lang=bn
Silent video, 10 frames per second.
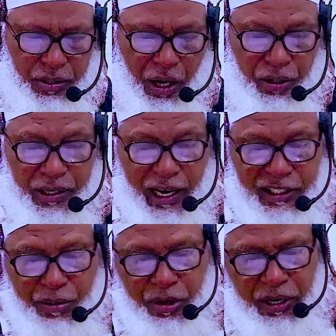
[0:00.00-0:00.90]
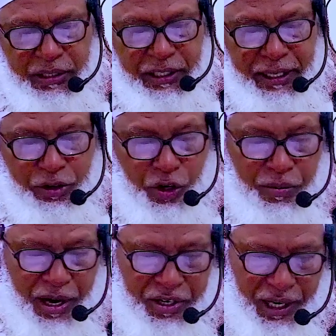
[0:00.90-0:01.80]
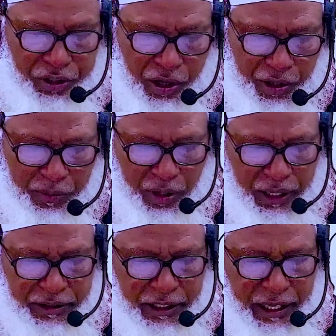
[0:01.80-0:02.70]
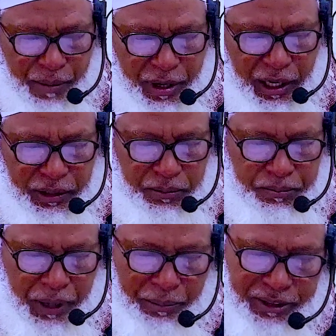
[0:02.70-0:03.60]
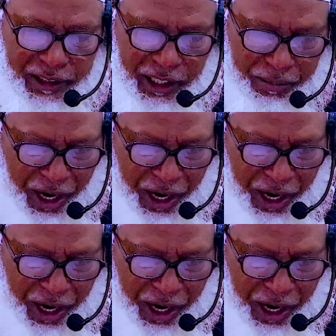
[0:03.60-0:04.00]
তখন রাজা বললেন যে এটা কোন ভাষা তখন বললেন যে এটা আমার বাপদাদার